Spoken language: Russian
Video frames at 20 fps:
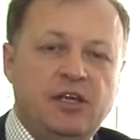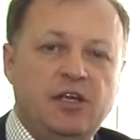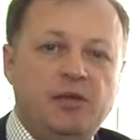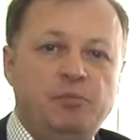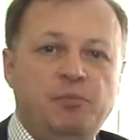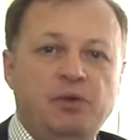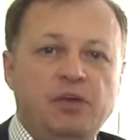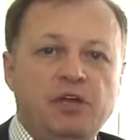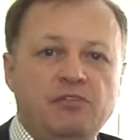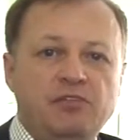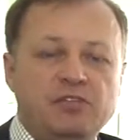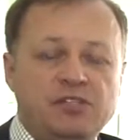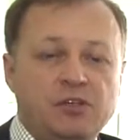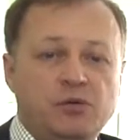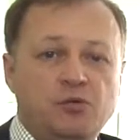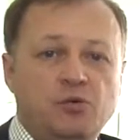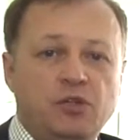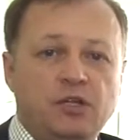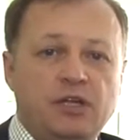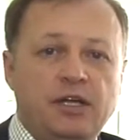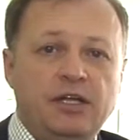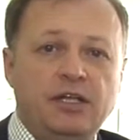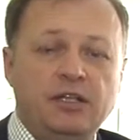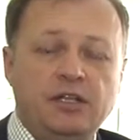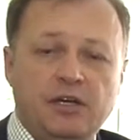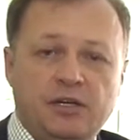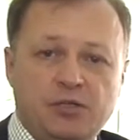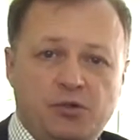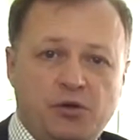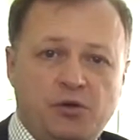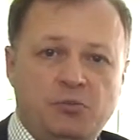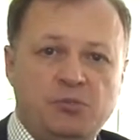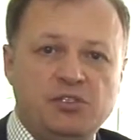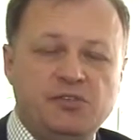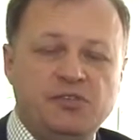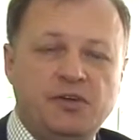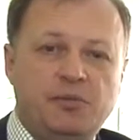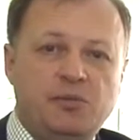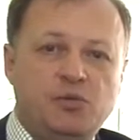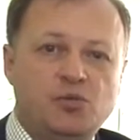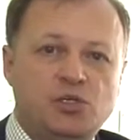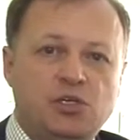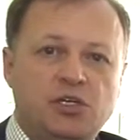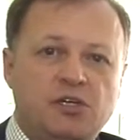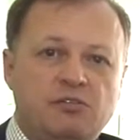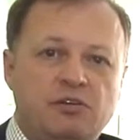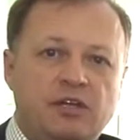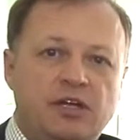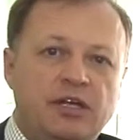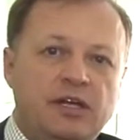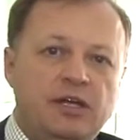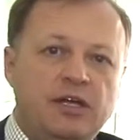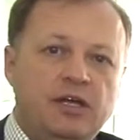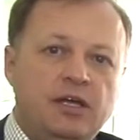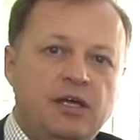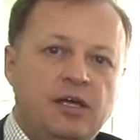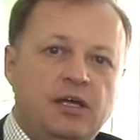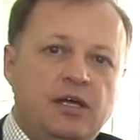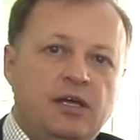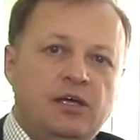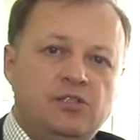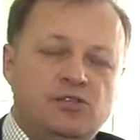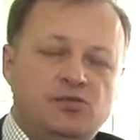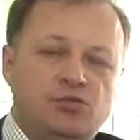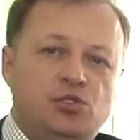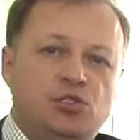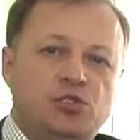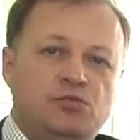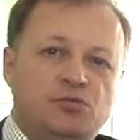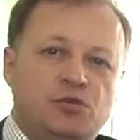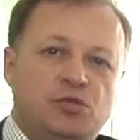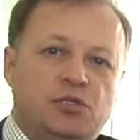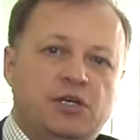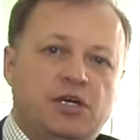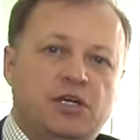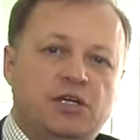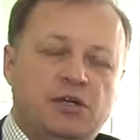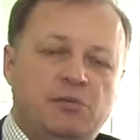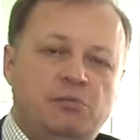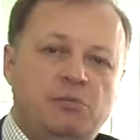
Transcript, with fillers: И первый закон клина, о котором мы с вами уже говорили, звучит вот как.